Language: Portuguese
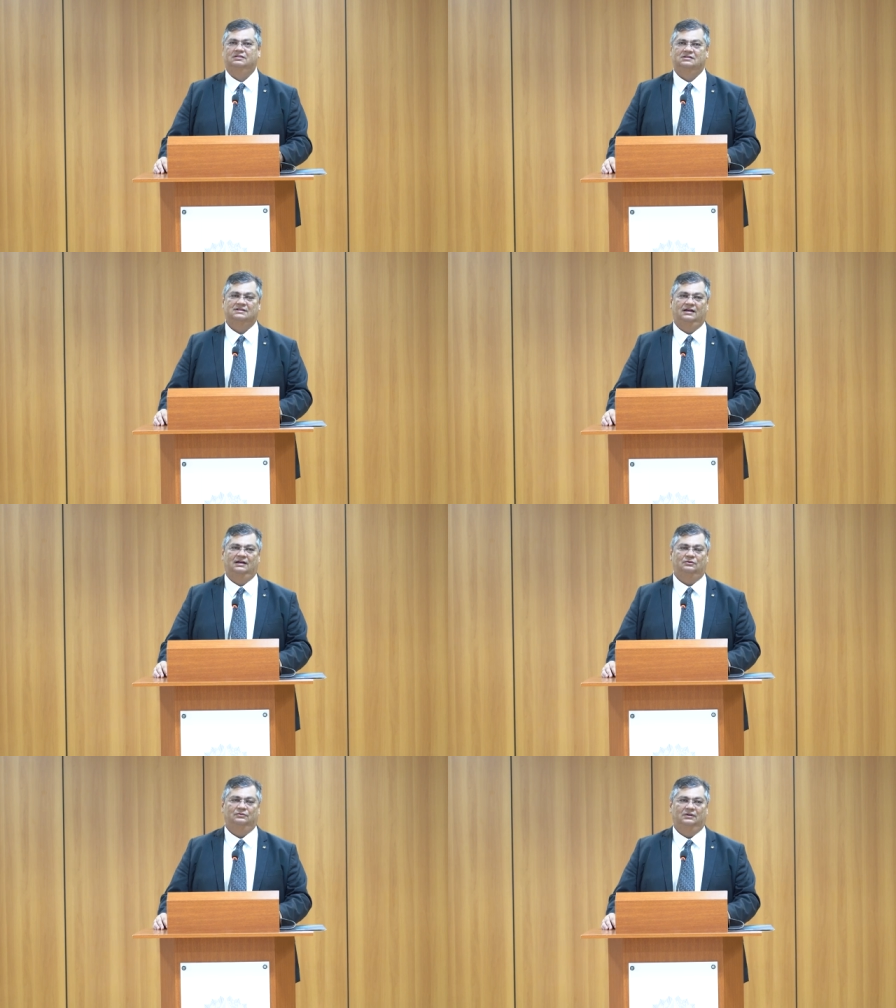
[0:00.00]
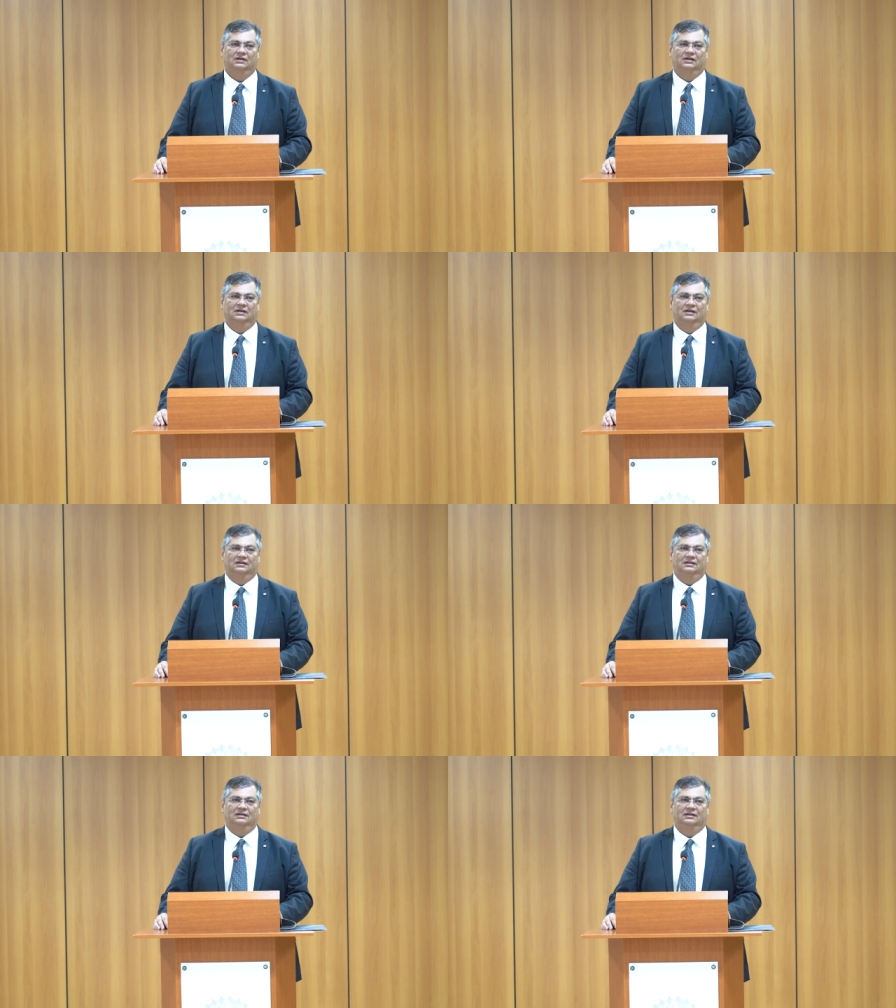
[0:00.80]
inicial
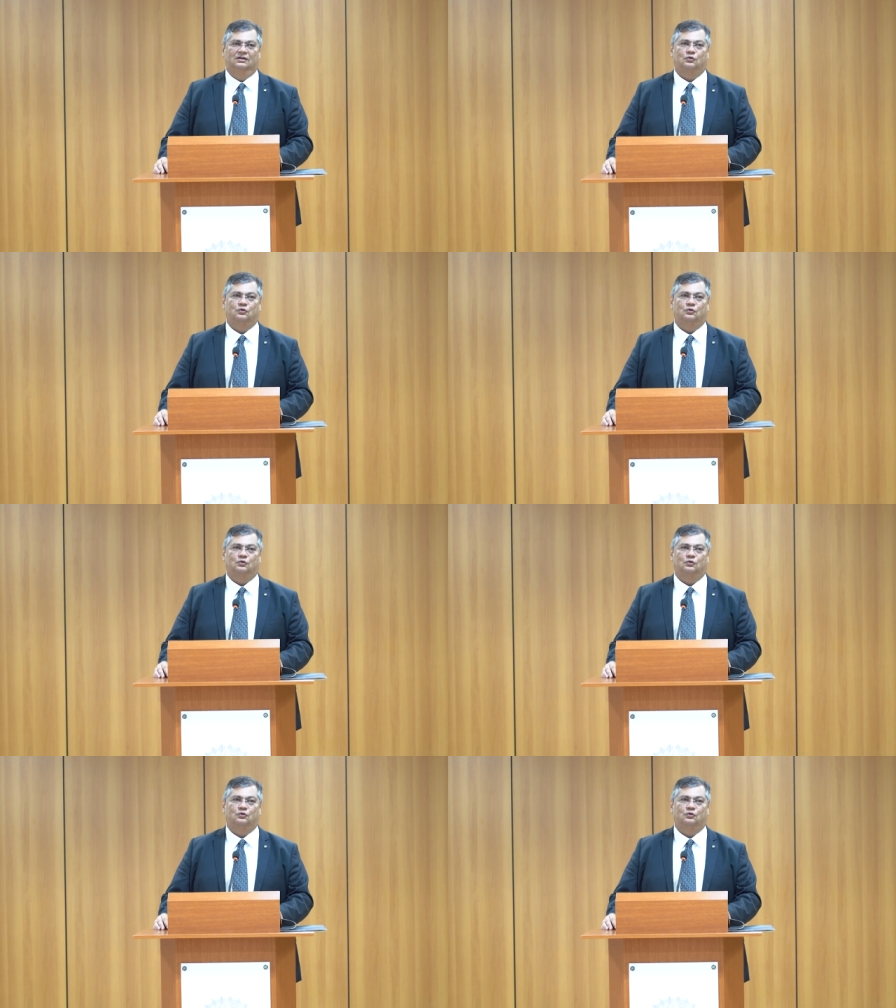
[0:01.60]
e